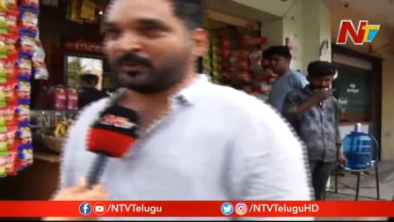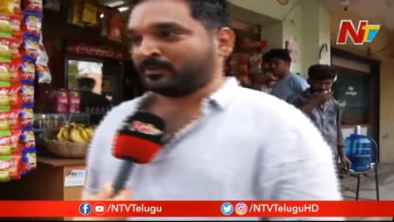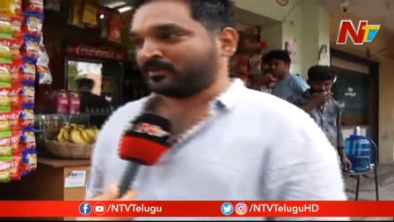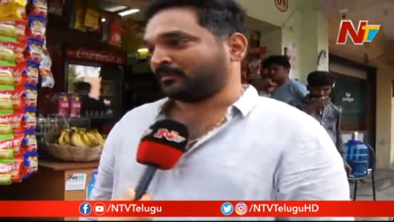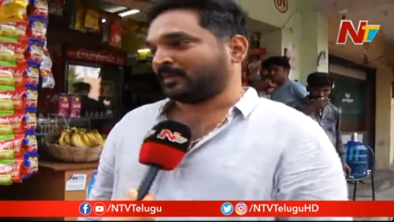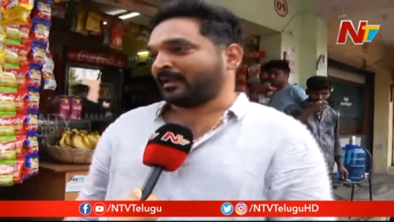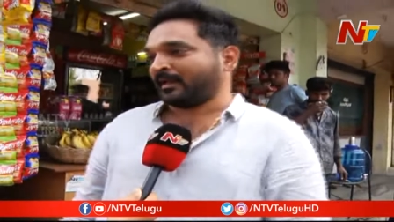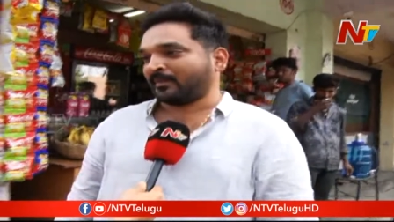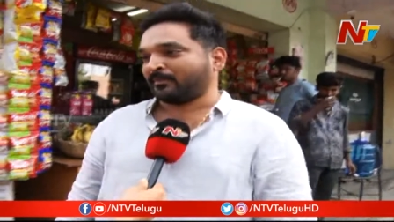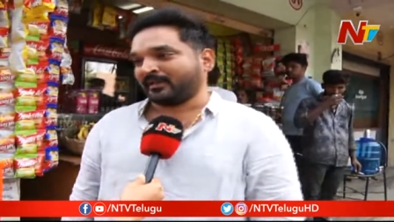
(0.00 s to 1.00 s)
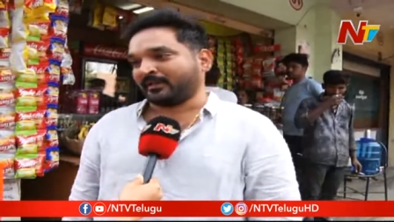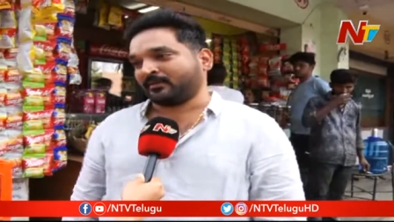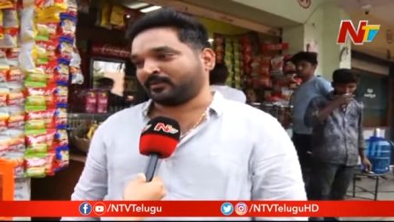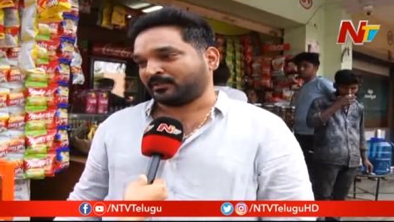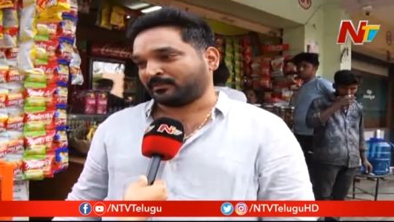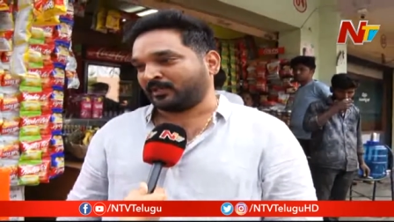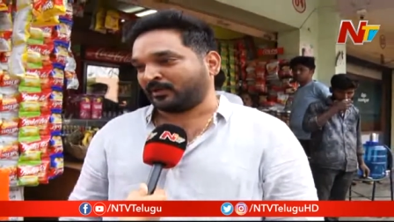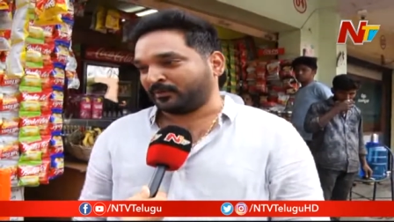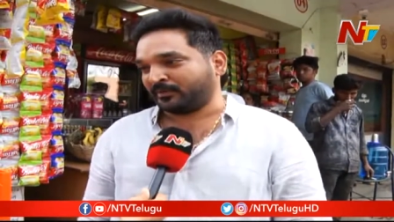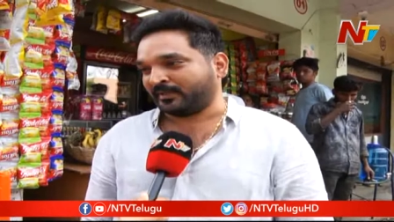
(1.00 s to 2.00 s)
కొంచెం అలా ఇలా మనకి కొంచెం
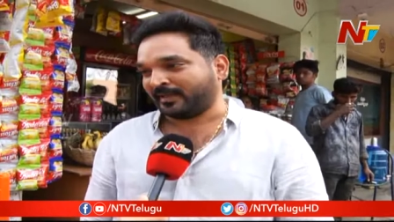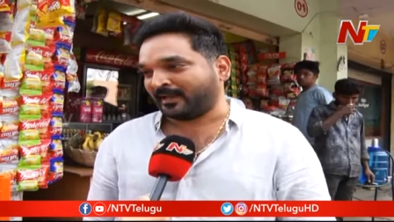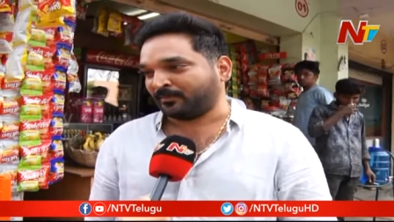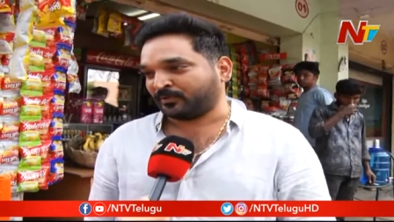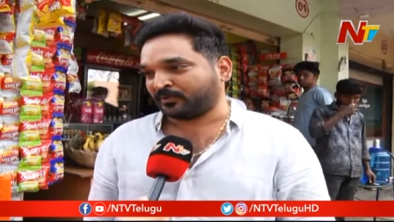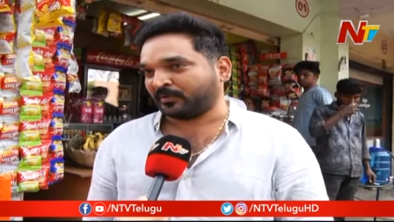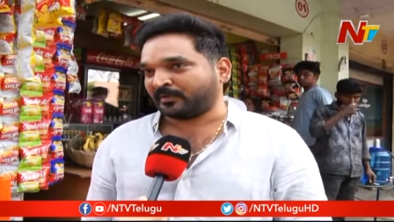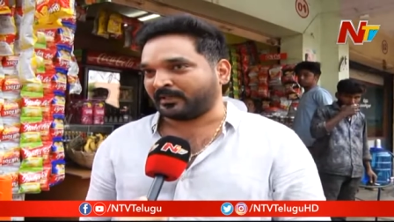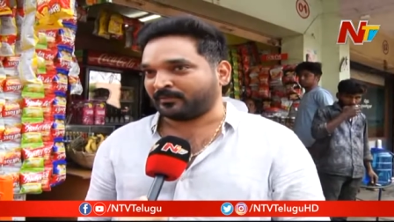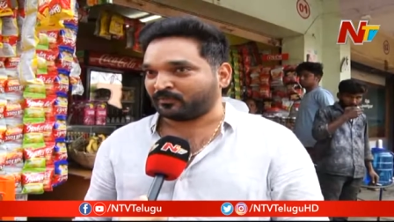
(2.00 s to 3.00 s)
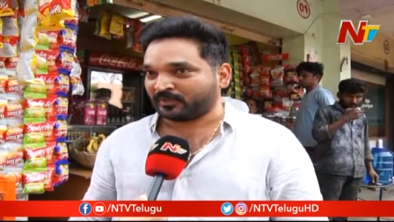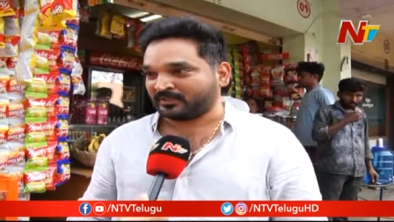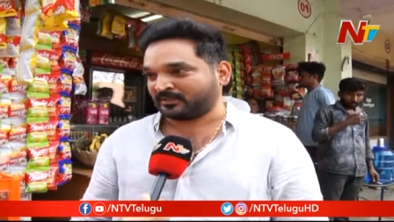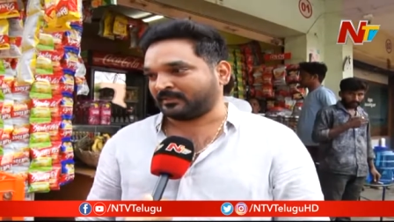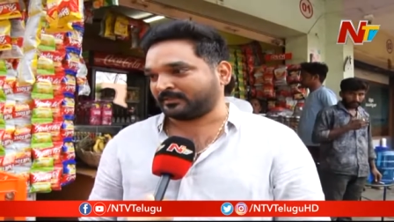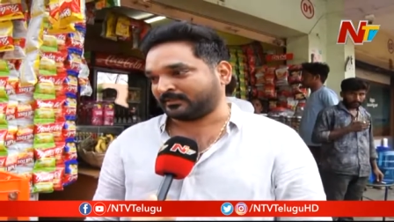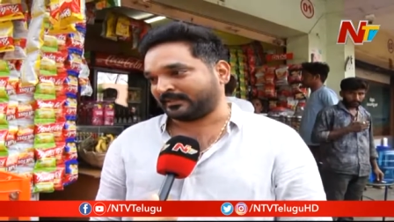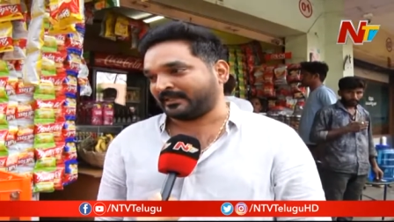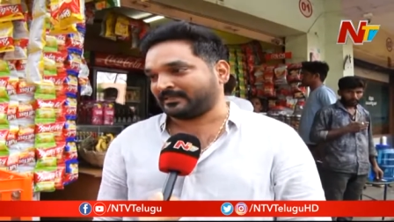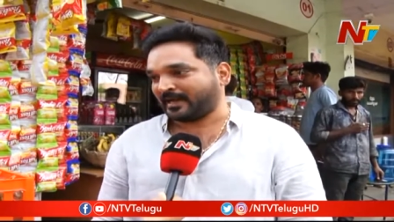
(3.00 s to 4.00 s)
డౌట్ ఉండింది ఎలా పోతుందో అని వన్స్
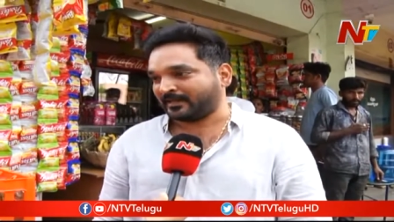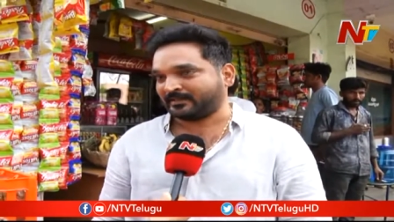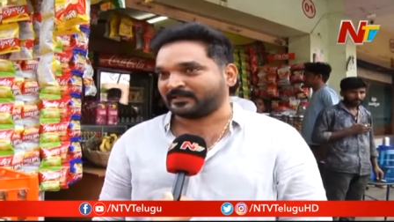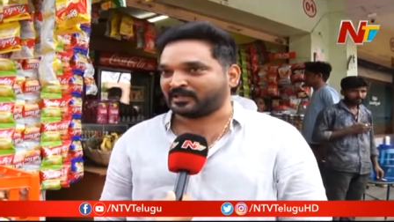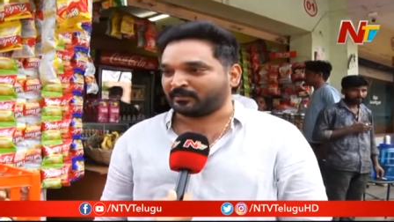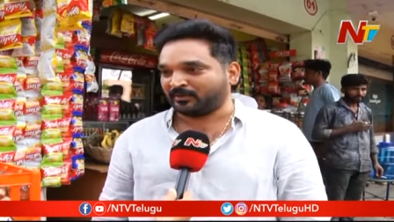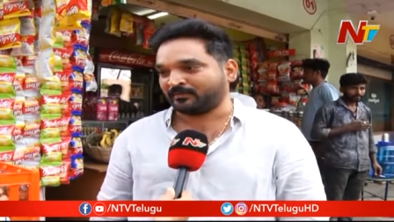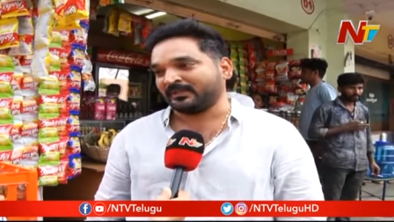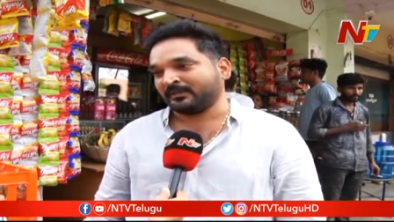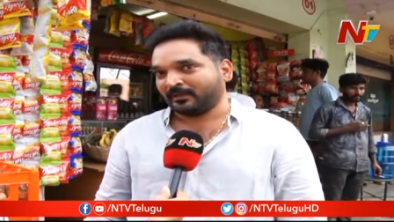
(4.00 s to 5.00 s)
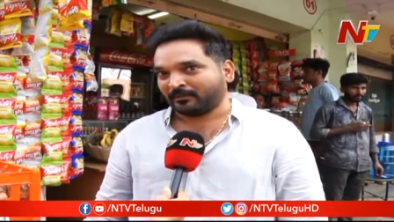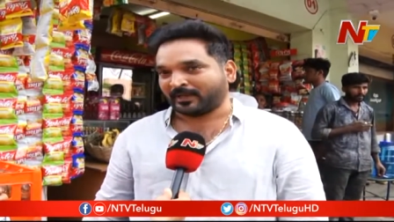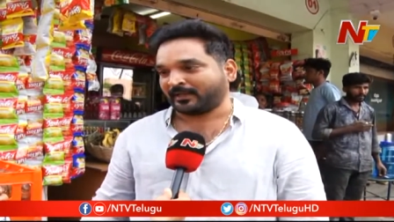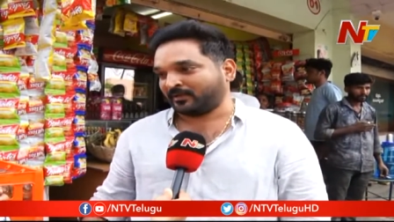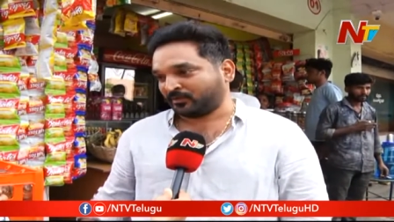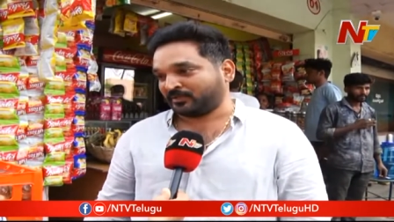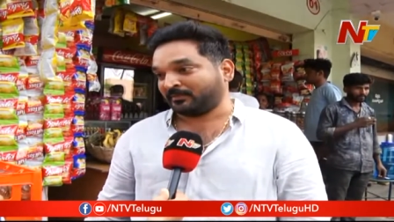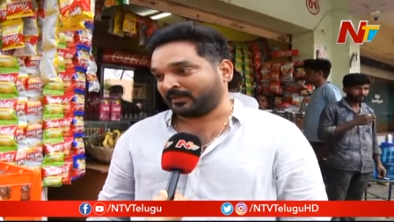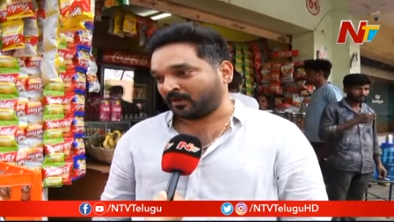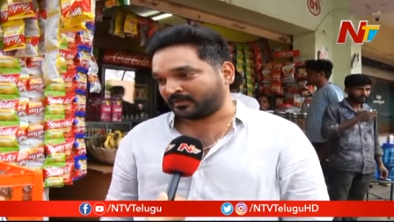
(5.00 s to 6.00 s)
సేవ్ స్టార్ట్ చేసినప్పుడు మాకు కొంచెం
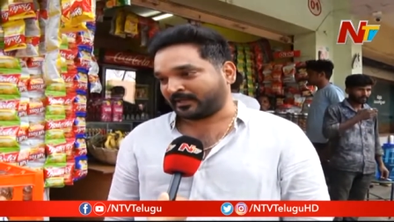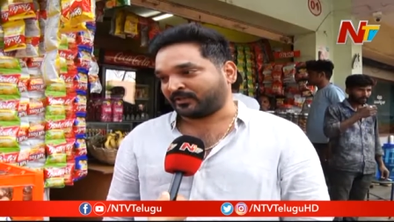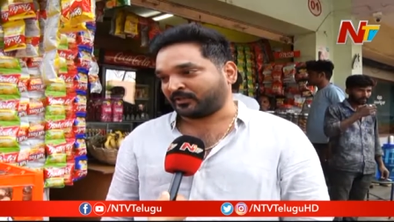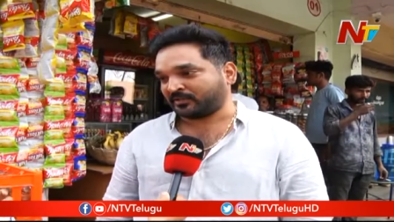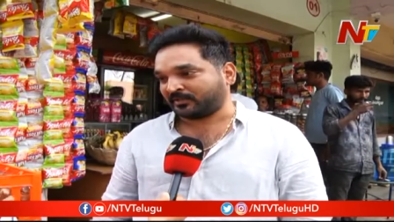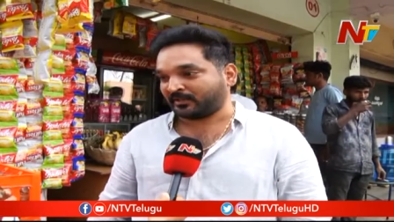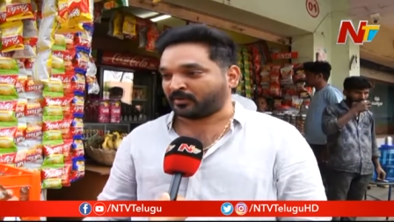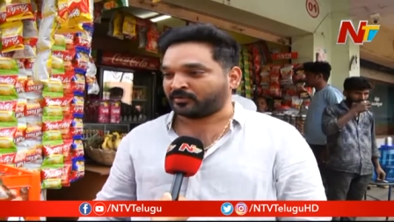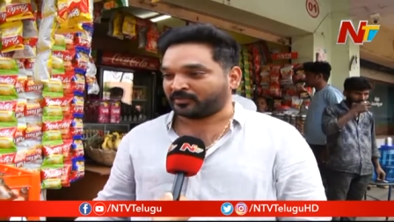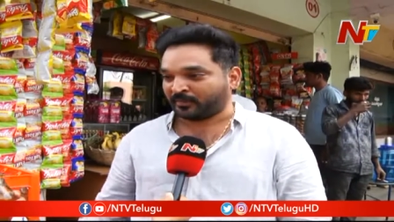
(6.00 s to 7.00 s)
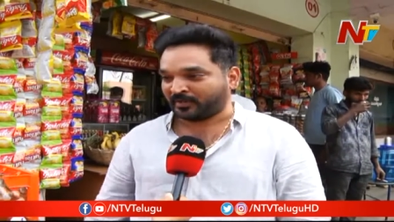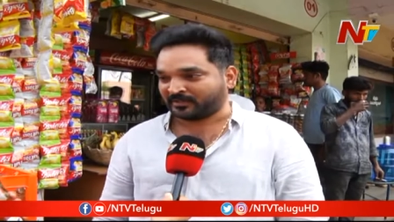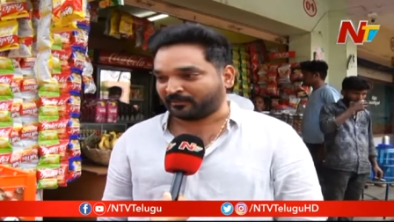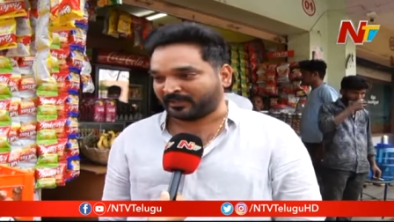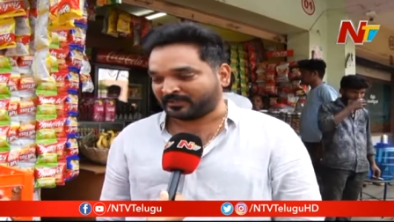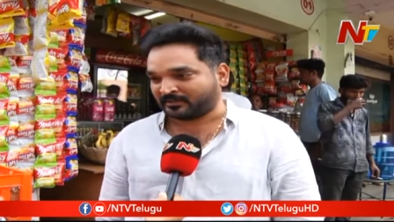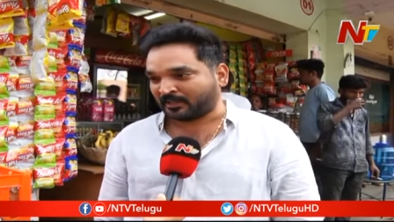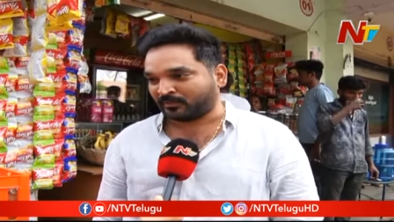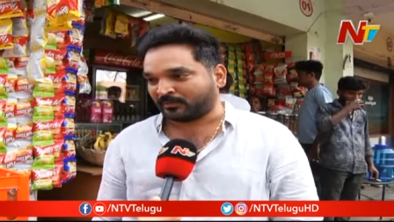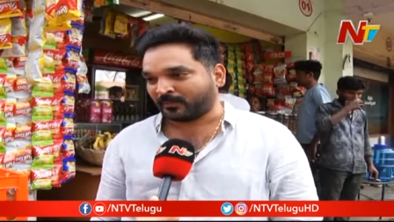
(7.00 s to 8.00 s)
ఇంకా కొంచెం ఎనర్జీ వచ్చింది ఇంకా కొంచెం ప్రొడక్షన్
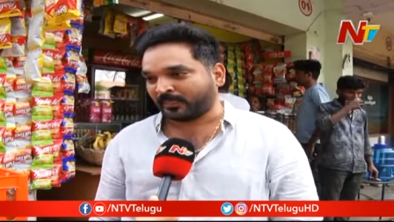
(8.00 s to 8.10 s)
పెంచుతాము